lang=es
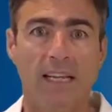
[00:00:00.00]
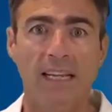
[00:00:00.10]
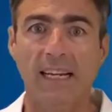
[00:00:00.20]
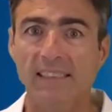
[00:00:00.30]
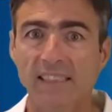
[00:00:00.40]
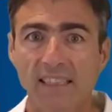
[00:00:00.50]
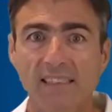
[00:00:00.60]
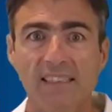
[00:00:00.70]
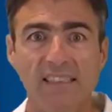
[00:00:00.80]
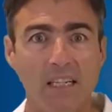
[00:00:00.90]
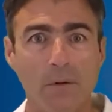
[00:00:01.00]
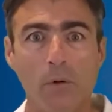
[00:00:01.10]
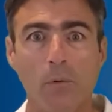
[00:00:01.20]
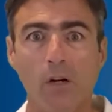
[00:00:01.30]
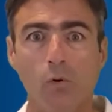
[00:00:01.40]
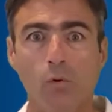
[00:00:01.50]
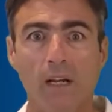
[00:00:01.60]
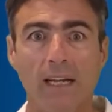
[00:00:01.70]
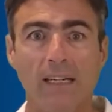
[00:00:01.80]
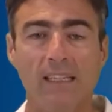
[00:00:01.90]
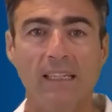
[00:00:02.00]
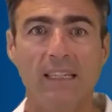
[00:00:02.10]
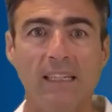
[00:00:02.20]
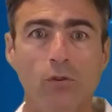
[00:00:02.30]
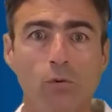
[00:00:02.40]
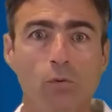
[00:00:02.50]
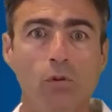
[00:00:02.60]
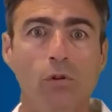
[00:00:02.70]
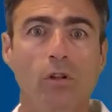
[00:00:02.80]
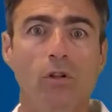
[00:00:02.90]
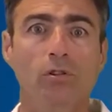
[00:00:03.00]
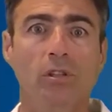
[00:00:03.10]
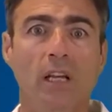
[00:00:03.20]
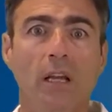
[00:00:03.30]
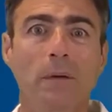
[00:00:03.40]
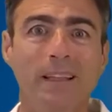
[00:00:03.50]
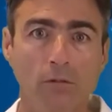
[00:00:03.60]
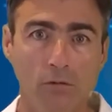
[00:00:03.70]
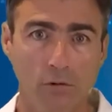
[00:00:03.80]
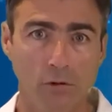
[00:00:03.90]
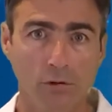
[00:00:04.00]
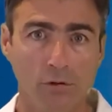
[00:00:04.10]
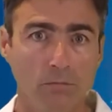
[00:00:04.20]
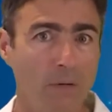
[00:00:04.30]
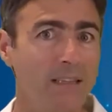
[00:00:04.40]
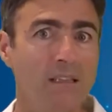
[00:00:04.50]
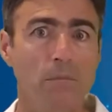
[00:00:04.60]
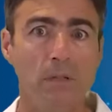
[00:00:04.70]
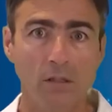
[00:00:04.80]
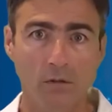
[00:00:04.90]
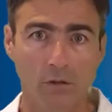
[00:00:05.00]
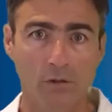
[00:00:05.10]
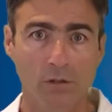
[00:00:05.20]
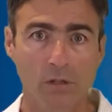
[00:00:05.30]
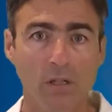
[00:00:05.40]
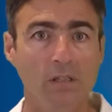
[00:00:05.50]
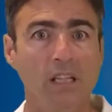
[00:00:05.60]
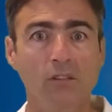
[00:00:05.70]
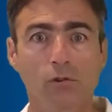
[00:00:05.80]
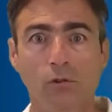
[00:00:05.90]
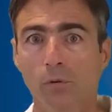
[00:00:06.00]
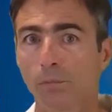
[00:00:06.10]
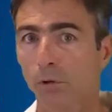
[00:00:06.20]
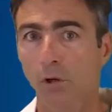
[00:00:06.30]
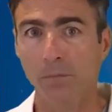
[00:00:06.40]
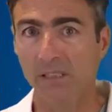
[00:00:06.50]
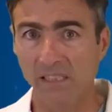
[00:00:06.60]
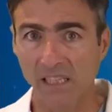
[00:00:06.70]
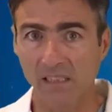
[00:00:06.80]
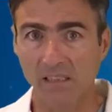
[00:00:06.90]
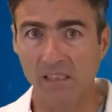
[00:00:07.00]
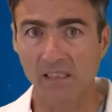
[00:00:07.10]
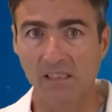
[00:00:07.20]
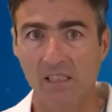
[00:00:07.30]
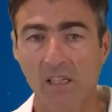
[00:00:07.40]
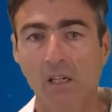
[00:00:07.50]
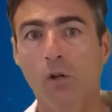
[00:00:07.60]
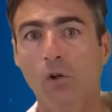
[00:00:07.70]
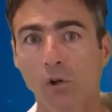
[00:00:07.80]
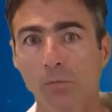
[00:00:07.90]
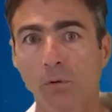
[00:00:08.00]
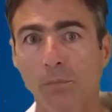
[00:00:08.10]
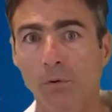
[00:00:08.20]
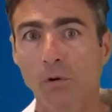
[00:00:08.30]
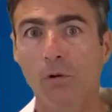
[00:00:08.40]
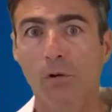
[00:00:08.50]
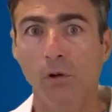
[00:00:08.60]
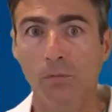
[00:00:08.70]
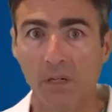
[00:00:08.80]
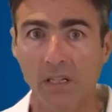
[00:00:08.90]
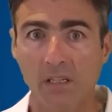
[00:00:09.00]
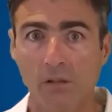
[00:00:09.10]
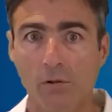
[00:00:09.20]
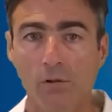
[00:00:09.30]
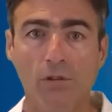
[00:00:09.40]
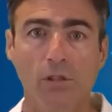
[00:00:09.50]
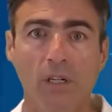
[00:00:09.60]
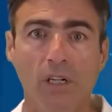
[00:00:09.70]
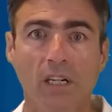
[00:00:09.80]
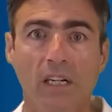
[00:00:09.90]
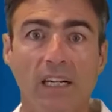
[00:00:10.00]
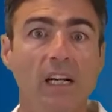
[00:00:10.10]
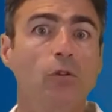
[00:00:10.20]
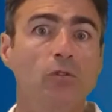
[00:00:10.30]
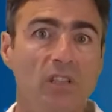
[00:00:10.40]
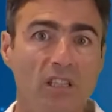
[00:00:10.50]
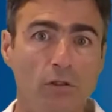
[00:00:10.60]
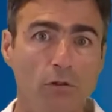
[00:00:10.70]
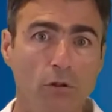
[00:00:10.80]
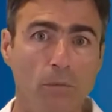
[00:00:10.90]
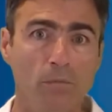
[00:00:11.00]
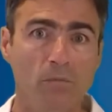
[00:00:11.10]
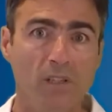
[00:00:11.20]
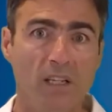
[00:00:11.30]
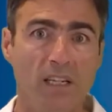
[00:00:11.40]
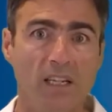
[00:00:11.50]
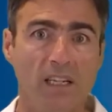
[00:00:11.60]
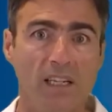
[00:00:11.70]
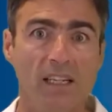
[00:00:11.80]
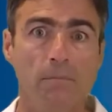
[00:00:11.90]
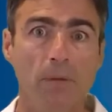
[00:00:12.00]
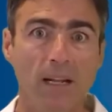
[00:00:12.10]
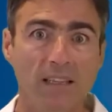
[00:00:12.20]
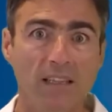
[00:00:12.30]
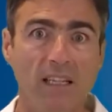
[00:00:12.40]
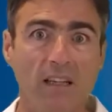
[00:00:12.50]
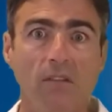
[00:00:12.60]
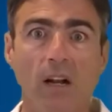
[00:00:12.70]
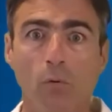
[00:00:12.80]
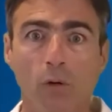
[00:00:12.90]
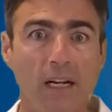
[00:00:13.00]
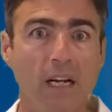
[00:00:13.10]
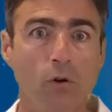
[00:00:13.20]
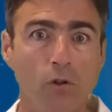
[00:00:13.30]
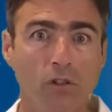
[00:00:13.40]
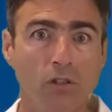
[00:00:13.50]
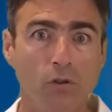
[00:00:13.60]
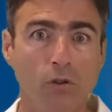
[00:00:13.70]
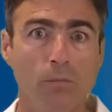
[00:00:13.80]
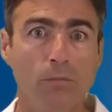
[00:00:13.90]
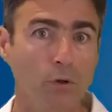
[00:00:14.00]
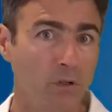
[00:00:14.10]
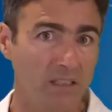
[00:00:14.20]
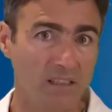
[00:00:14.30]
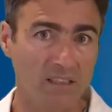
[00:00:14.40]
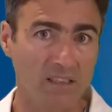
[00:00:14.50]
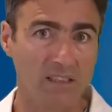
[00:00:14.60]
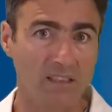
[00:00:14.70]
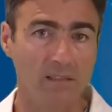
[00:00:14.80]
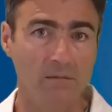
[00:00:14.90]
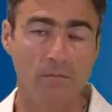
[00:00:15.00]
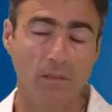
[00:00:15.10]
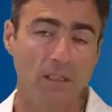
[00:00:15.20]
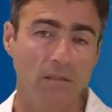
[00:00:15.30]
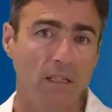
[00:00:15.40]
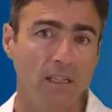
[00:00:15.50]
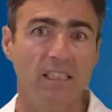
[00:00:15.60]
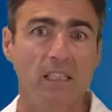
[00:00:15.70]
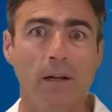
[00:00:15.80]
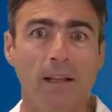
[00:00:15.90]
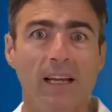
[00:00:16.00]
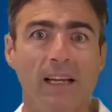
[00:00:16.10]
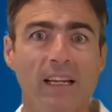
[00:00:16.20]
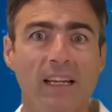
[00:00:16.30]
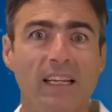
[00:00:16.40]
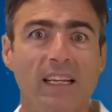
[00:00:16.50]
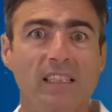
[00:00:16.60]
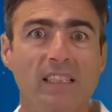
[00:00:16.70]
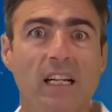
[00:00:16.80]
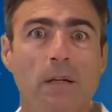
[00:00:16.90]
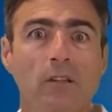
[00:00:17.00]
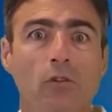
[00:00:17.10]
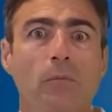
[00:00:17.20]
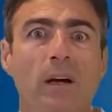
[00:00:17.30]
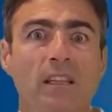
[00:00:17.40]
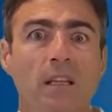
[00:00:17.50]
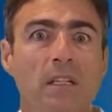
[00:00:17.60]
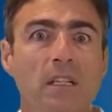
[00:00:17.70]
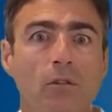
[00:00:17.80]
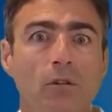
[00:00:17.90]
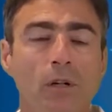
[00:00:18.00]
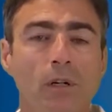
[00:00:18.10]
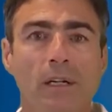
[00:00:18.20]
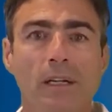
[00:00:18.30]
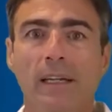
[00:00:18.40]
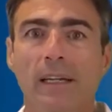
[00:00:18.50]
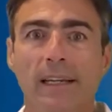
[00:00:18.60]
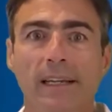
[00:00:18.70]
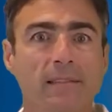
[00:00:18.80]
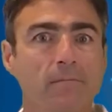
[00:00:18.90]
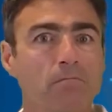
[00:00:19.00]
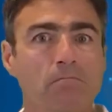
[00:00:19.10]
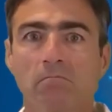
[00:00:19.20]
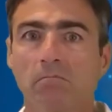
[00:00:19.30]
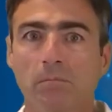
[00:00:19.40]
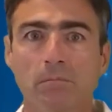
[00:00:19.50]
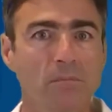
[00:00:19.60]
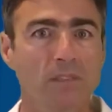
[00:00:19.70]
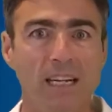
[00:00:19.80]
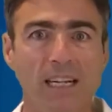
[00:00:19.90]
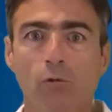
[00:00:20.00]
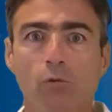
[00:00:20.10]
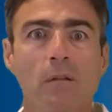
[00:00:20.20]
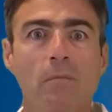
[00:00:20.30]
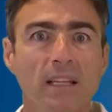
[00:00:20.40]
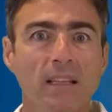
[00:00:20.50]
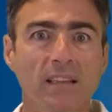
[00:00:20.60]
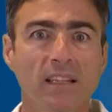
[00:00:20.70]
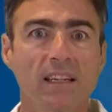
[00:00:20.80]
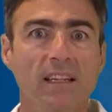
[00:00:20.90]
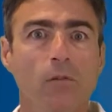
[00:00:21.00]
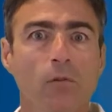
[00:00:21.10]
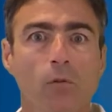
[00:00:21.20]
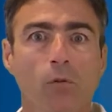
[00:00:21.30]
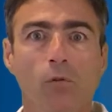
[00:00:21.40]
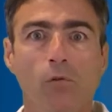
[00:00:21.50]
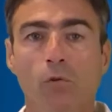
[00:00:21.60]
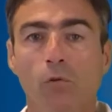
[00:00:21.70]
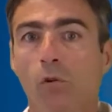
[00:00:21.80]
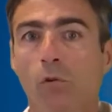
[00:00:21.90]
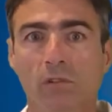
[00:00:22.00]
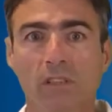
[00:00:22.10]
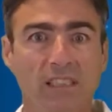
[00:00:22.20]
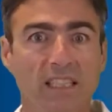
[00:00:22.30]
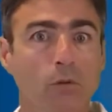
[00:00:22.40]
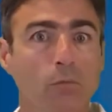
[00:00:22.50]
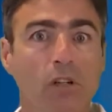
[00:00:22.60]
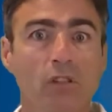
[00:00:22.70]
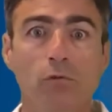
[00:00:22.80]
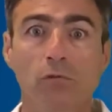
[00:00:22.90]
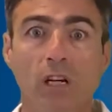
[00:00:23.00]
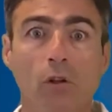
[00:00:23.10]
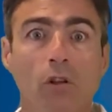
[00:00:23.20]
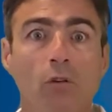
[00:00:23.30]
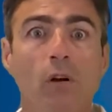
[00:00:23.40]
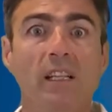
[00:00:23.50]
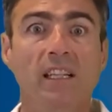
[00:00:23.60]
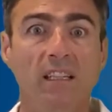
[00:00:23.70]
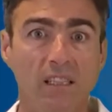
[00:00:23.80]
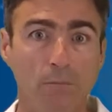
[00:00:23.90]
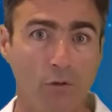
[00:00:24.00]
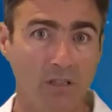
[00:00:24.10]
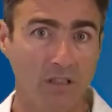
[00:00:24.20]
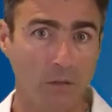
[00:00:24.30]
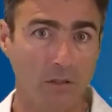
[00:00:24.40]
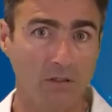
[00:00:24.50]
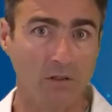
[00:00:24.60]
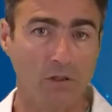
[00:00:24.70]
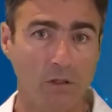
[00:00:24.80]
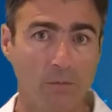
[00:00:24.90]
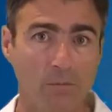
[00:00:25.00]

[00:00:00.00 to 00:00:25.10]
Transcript: El accidente cerebrovascular es uno de los eventos más temidos, tanto por los pacientes como por los médicos en el contexto del implante valvular aórtico por catéteres. Eh, a decir verdad, es el evento más temido eh, ya naturalmente o, que sea como resultado de cualquier tipo de intervención.